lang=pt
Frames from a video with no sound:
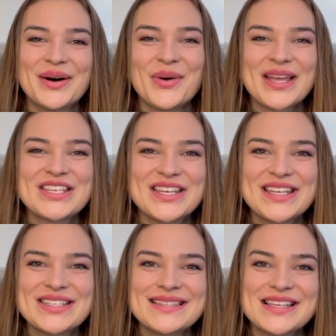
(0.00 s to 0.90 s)
Oi,
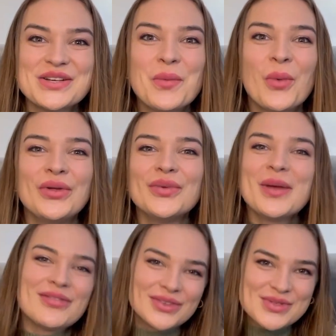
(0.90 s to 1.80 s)
gente, sejam muito
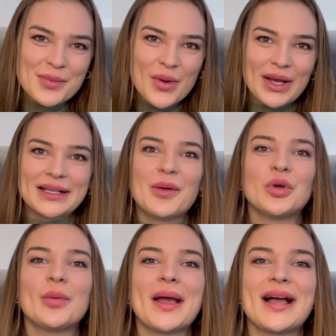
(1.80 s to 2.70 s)
bem-vindos ao meu canal. Meu
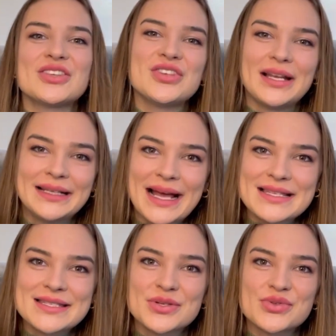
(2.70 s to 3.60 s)
nome é Katiele
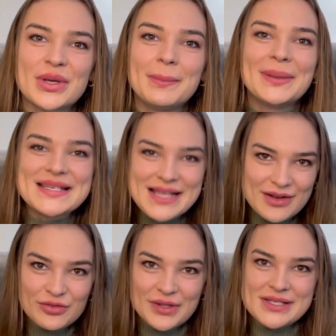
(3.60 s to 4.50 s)
Knight, que eu sou empresária e
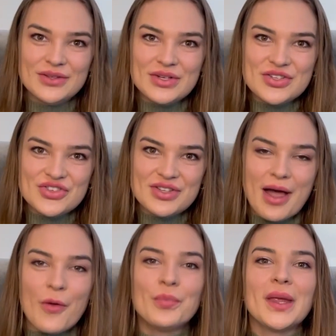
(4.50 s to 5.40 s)
influenciadora
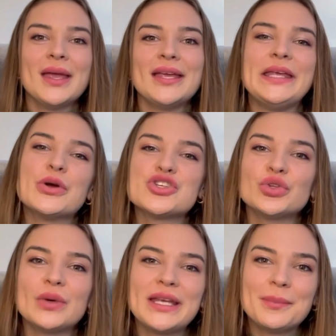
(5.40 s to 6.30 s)
digital. E hoje eu
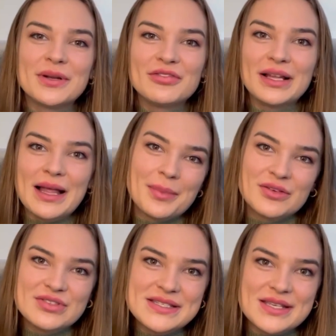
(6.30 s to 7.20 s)
tô aqui para falar para
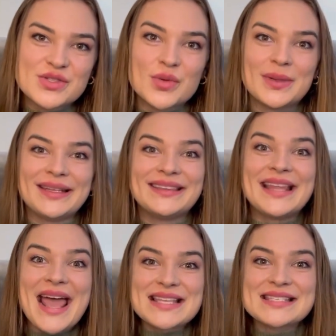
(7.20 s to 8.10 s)
você sobre
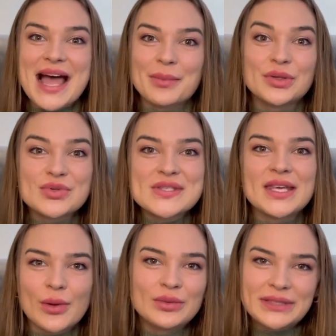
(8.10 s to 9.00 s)
10 hábitos que
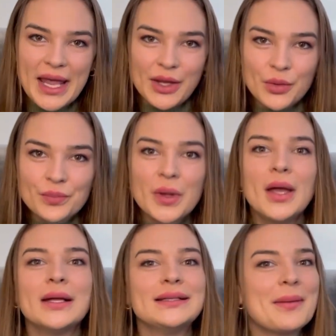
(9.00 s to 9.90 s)
eu tenho
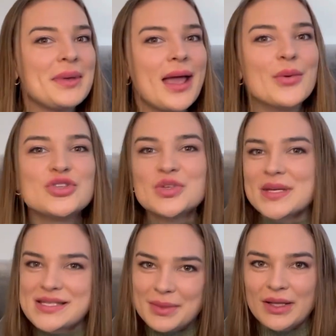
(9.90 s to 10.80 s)
na minha última
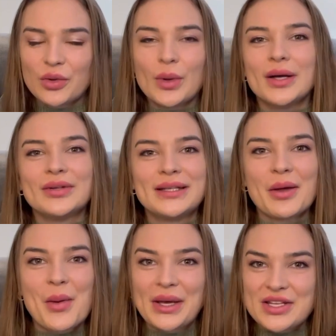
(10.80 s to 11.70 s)
semana do ano. Então
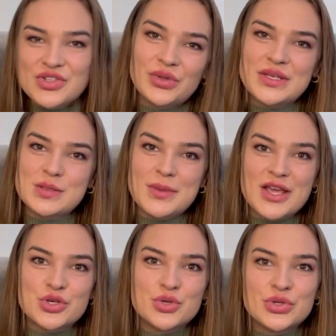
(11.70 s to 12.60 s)
eu acredito que isso me
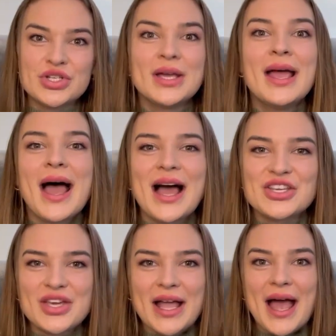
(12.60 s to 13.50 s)
ajude a
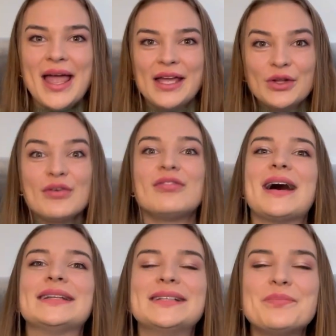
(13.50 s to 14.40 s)
chegar
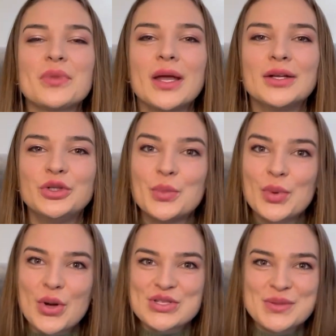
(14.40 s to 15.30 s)
renovada no
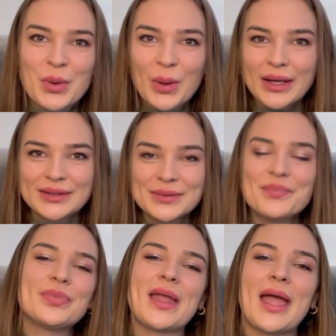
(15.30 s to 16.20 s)
próximo ano,
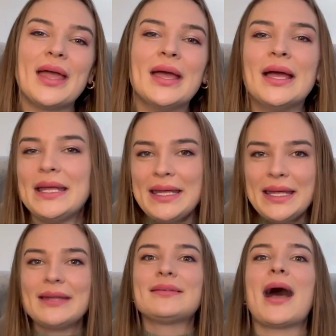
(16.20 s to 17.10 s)
né?
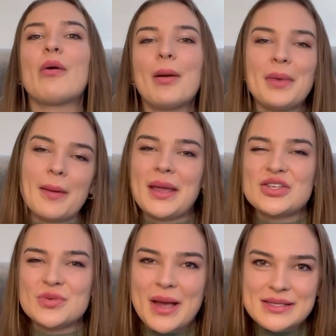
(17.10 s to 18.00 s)
E tá com a minha
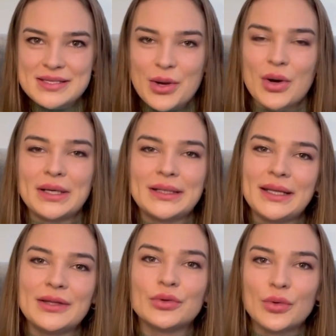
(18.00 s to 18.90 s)
mente mais em
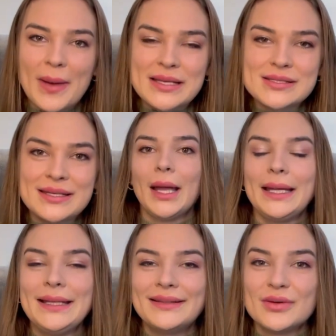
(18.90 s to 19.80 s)
ordem e tudo mais.
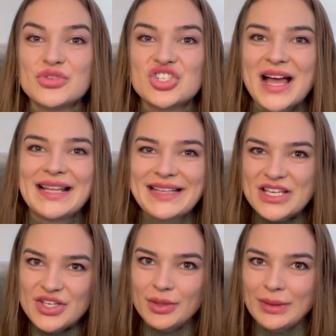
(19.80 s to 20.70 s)
Então já
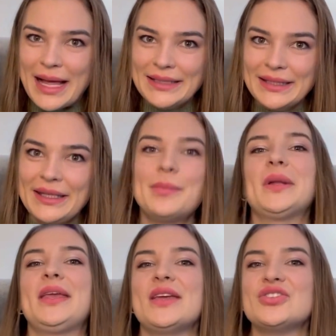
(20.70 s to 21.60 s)
deixem o um like aqui
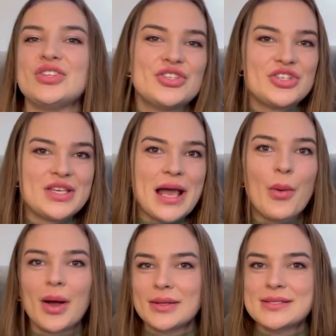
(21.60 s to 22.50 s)
para que a gente
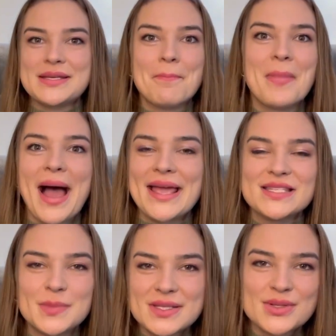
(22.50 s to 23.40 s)
alcance mais
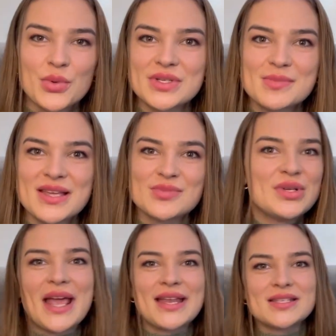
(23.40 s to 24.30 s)
pessoas, mais
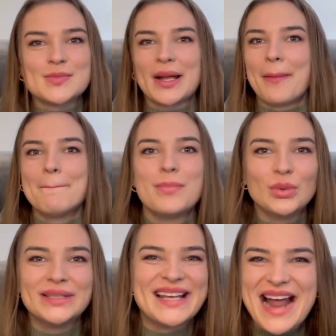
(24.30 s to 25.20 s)
mulheres para
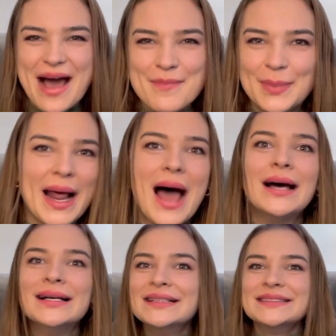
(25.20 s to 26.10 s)
empoderar, para
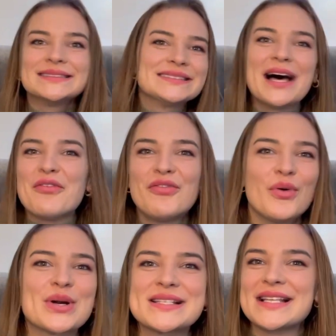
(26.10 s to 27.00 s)
dar
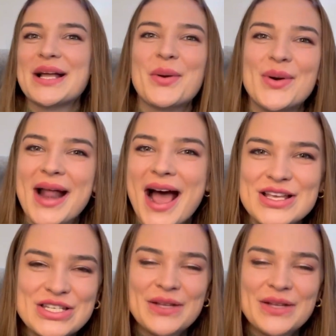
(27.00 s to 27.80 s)
força, dar coragem.